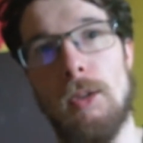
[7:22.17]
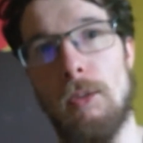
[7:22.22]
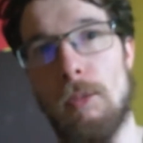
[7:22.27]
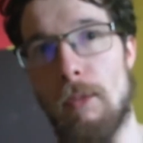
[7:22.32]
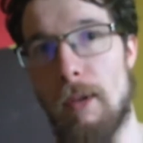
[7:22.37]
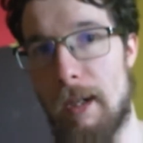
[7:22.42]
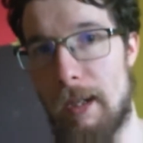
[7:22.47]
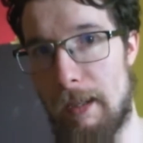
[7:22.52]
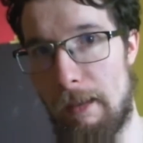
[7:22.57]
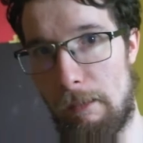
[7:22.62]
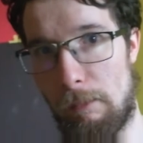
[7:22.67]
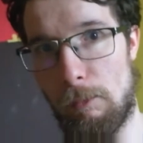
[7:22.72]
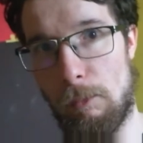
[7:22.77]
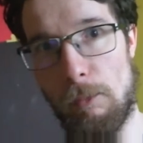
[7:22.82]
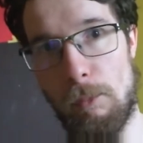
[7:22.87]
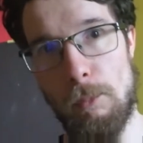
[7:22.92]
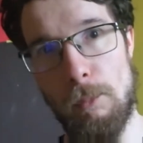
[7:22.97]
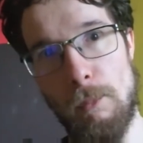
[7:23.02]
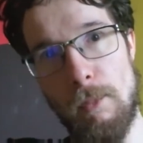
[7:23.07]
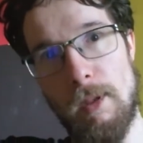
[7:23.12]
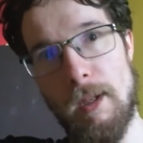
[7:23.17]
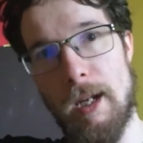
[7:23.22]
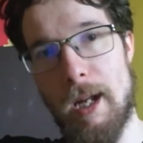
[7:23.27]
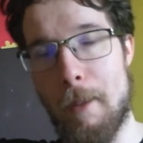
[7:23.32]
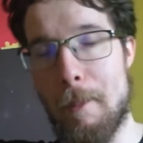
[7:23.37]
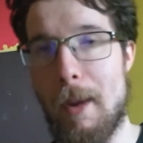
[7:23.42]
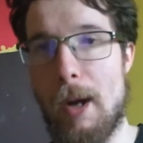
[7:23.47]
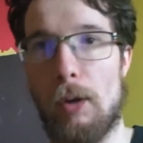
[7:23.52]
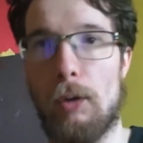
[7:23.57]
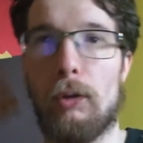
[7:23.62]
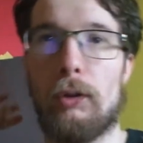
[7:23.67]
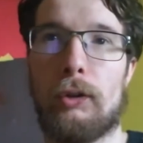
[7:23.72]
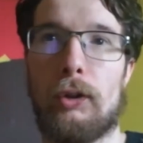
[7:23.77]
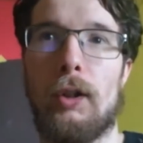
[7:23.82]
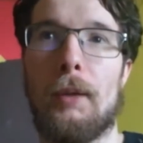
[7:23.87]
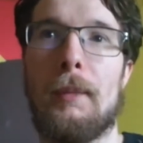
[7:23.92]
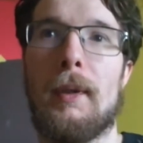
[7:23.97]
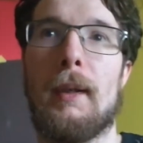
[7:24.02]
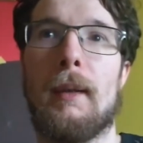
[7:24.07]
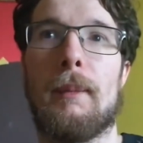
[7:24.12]
Voilà. Amaro, je
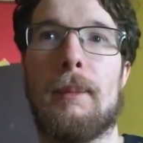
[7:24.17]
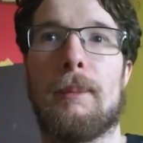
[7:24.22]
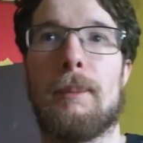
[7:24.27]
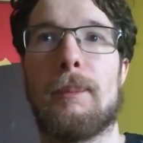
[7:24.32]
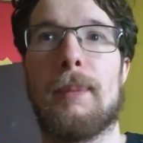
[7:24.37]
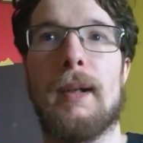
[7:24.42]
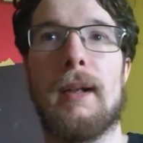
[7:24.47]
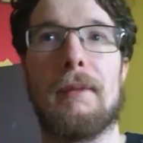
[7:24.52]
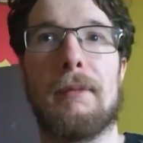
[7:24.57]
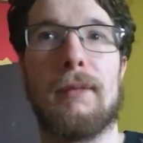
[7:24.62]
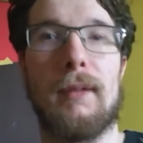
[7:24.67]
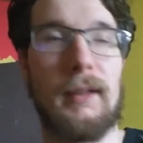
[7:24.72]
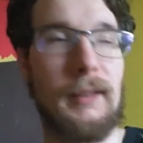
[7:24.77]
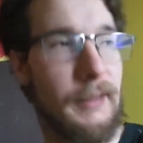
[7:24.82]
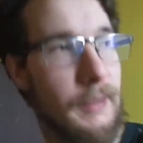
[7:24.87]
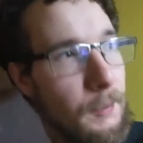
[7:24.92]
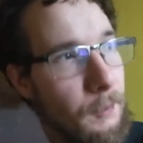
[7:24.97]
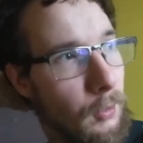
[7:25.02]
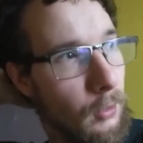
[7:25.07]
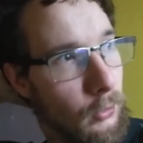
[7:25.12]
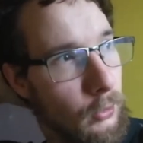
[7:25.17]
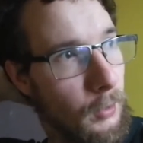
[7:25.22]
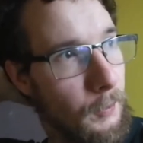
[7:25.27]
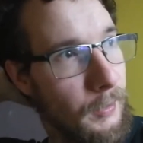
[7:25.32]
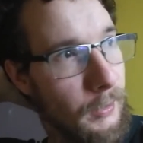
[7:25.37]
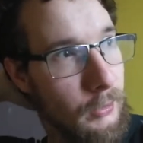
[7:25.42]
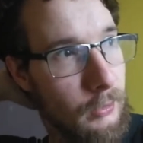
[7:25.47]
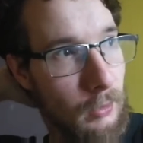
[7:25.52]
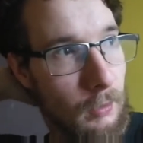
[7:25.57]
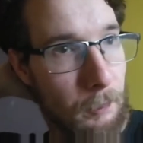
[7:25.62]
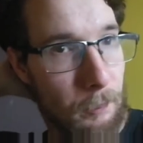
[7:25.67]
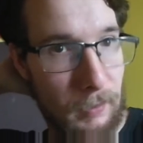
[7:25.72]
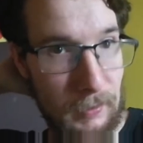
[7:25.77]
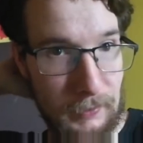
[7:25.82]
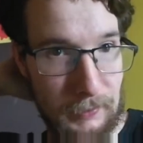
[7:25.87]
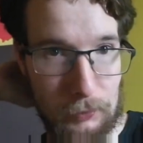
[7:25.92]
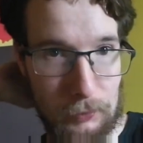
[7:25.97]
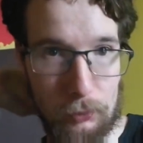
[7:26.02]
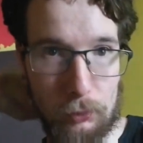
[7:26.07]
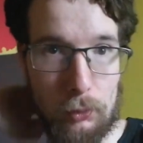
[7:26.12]
le mets pas forcément dans mes tops
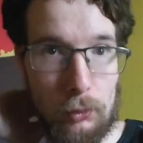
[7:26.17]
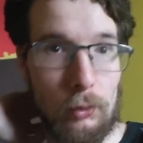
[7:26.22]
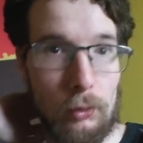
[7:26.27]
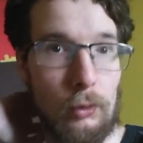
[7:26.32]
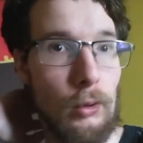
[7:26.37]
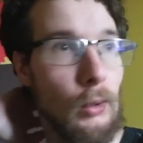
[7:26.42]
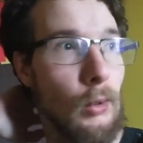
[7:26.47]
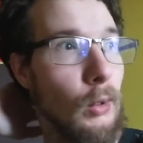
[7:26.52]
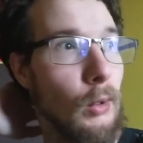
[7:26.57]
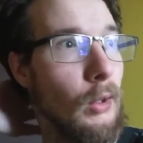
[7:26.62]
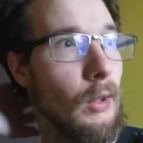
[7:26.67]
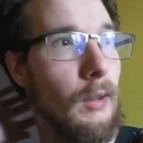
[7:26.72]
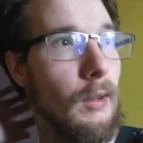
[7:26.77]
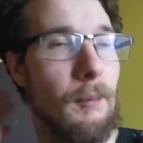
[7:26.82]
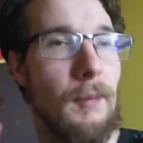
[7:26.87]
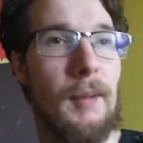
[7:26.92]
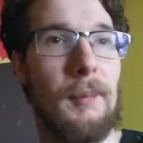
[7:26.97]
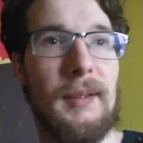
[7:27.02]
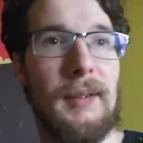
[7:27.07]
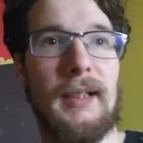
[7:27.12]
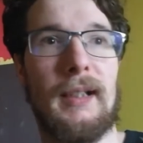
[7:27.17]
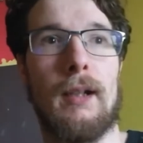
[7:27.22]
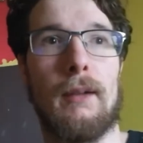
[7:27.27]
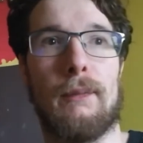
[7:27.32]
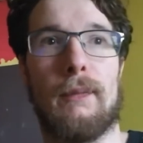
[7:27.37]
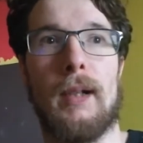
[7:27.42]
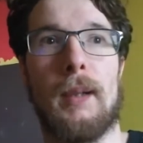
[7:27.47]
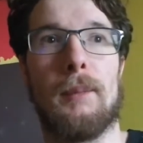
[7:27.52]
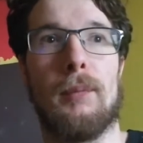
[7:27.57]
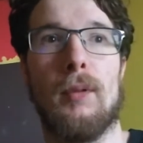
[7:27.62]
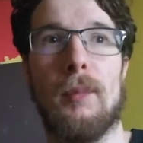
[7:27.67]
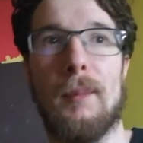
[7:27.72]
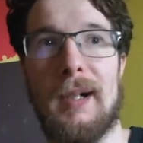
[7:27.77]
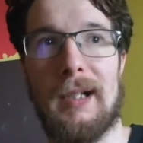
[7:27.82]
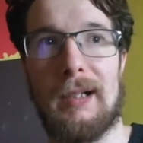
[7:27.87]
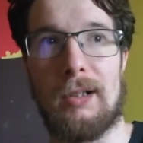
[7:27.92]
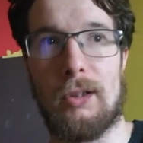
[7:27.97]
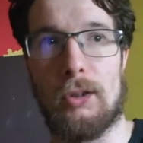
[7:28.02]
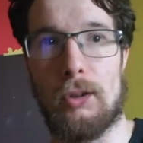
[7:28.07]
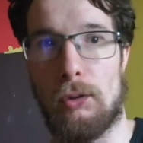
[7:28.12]
parce que même s'il a fait un bon
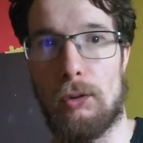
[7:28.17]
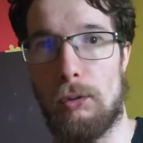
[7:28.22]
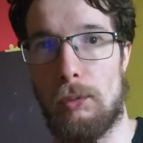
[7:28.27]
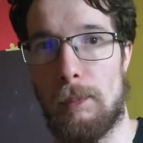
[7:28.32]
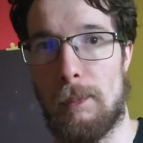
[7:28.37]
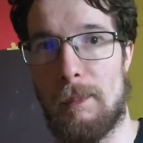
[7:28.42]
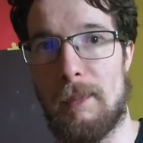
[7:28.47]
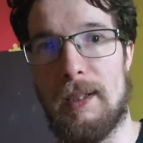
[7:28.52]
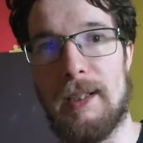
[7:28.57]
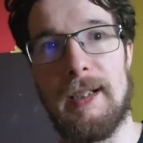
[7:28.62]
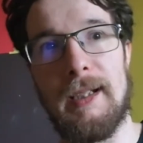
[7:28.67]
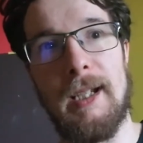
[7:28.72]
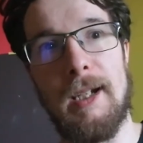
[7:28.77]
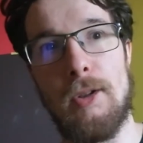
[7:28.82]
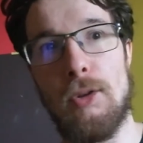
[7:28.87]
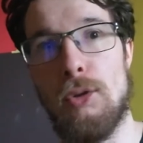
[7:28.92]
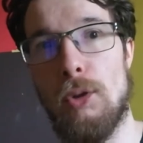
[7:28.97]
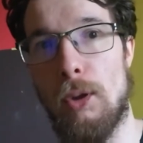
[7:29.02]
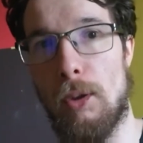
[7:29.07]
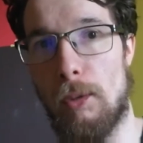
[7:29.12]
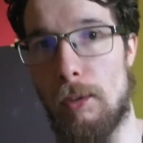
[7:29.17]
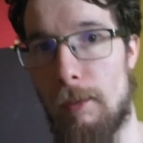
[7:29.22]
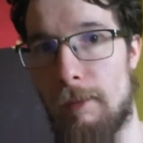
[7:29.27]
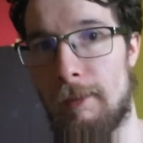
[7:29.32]
match, euh, il a eu euh,